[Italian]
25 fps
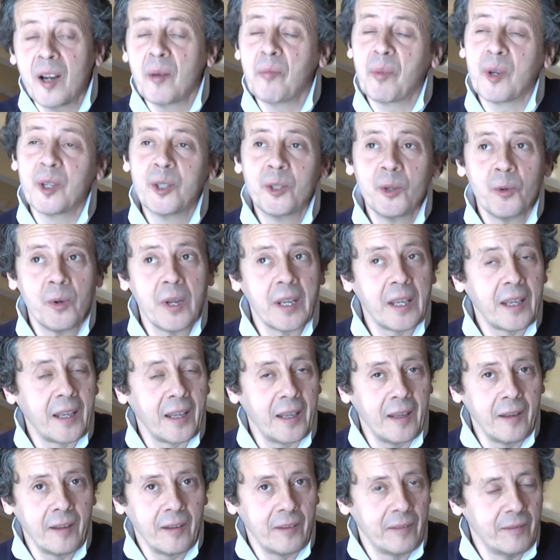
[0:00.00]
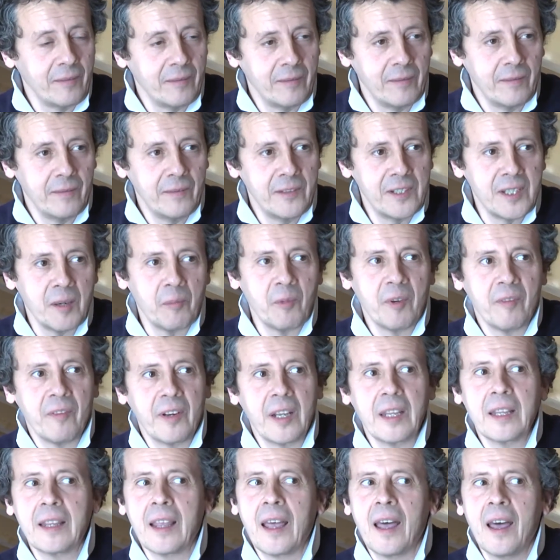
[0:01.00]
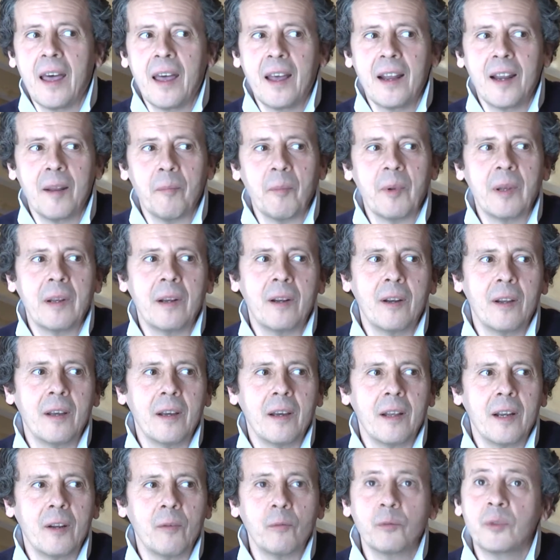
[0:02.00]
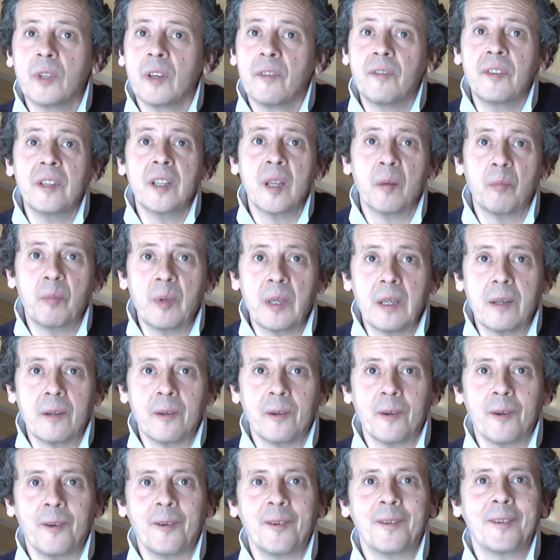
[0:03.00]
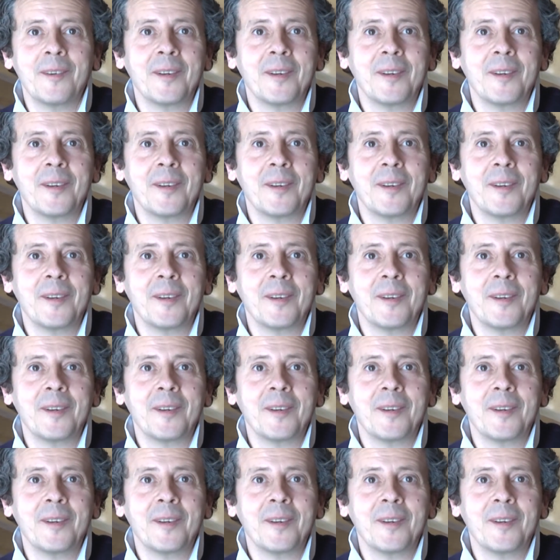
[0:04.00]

una passione che, diciamo la verità, l'ho avuta fin da piccolo,